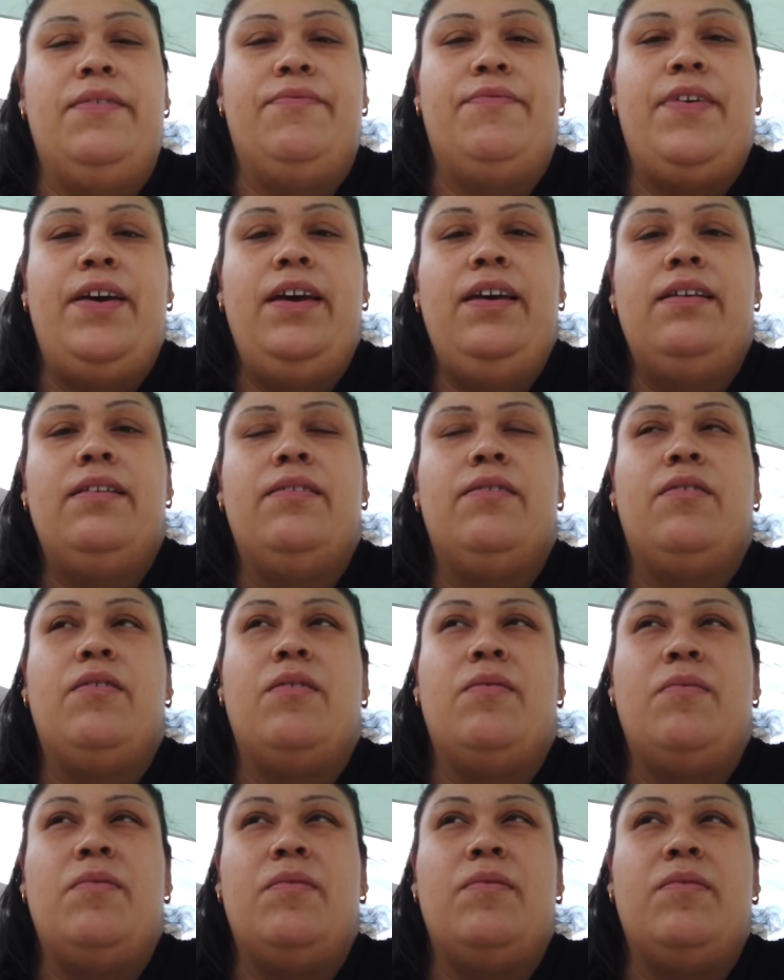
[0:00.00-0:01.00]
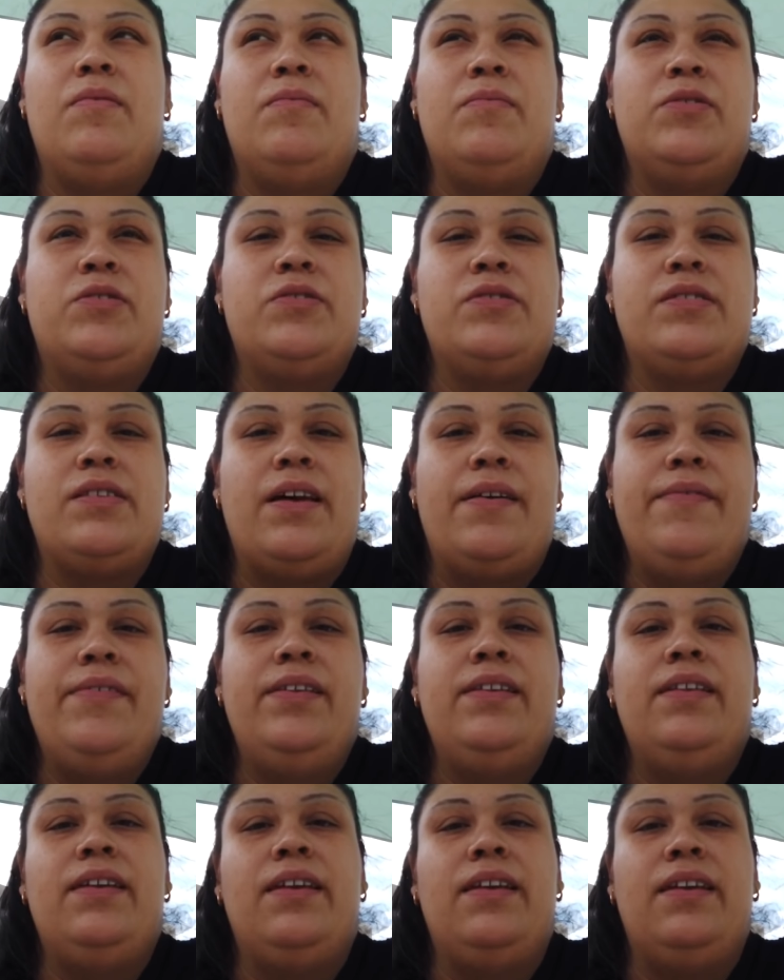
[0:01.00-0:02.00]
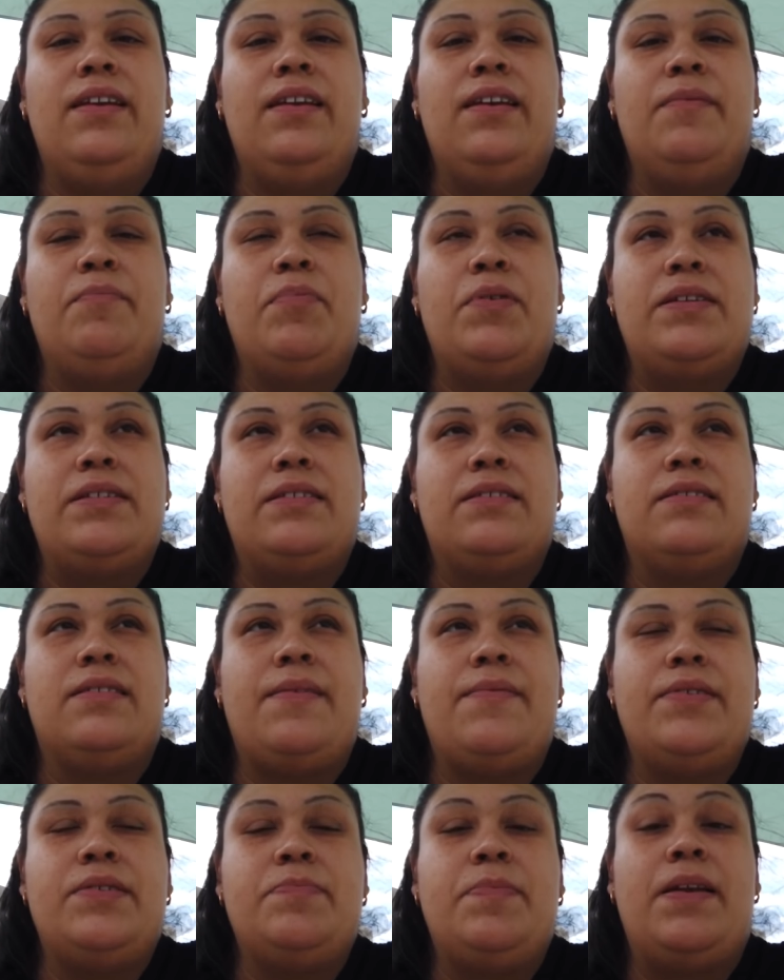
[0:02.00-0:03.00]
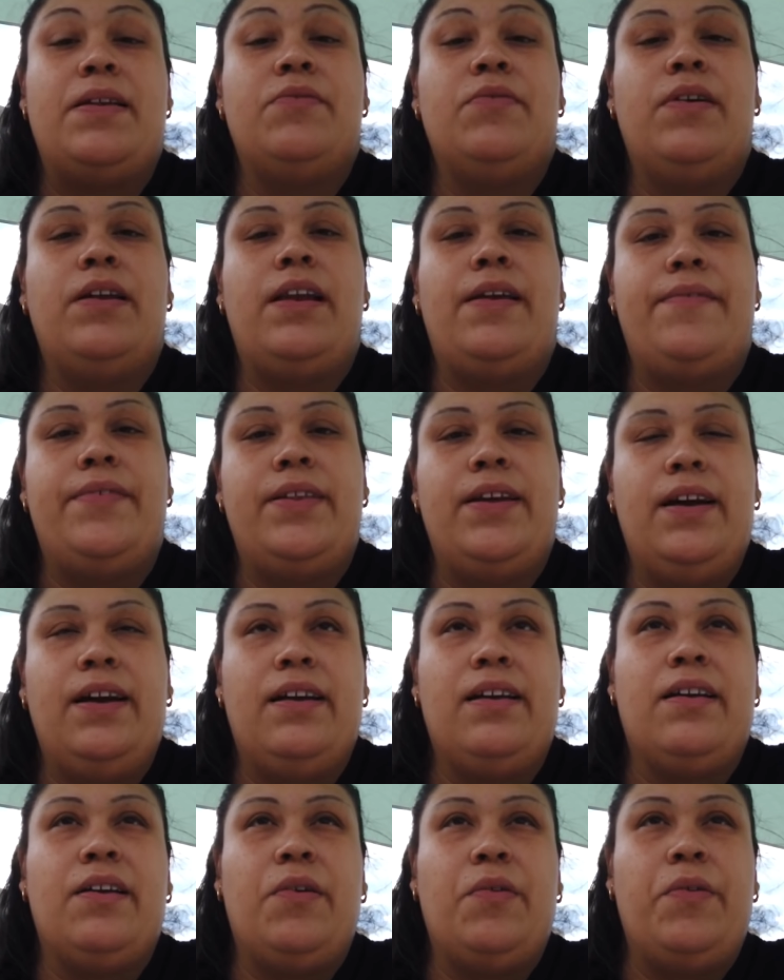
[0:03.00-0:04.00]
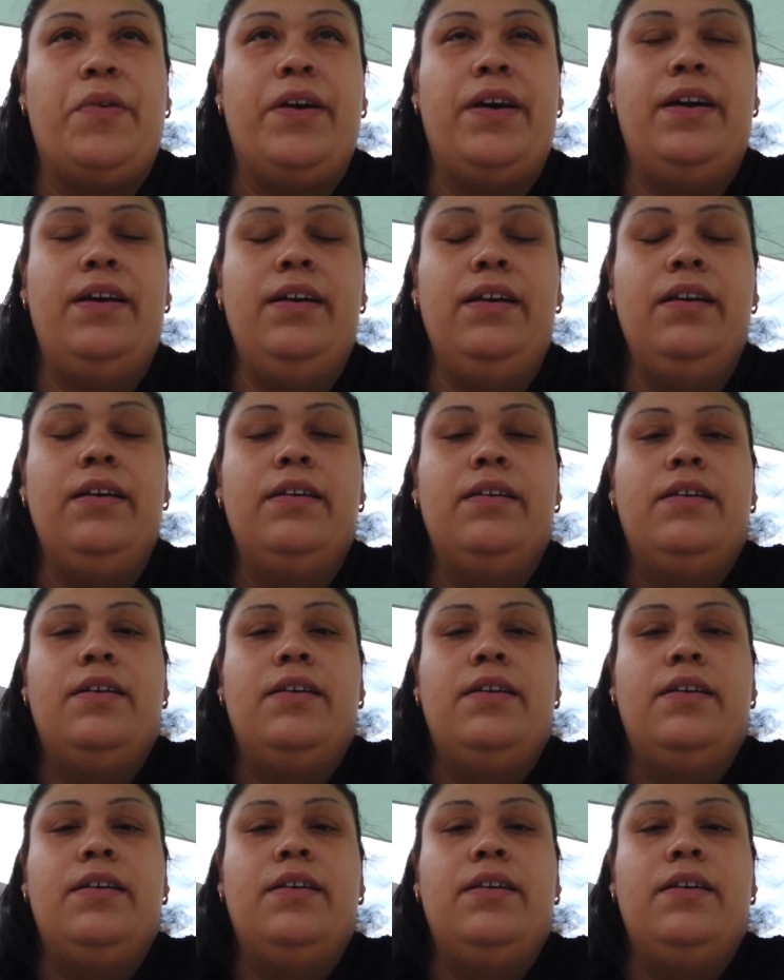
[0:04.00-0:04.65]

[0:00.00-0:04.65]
Yvette, como muchos saben, y pues estaba esperando que la venían a recoger